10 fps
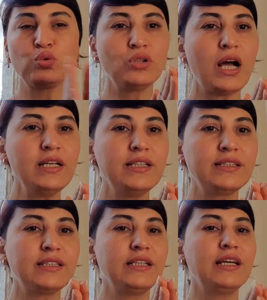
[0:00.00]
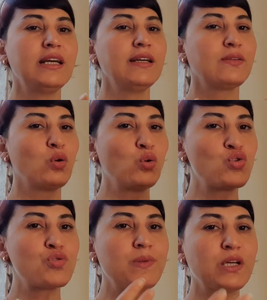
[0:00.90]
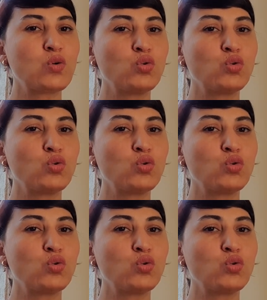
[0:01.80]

Bunlarla ilgili görüşme,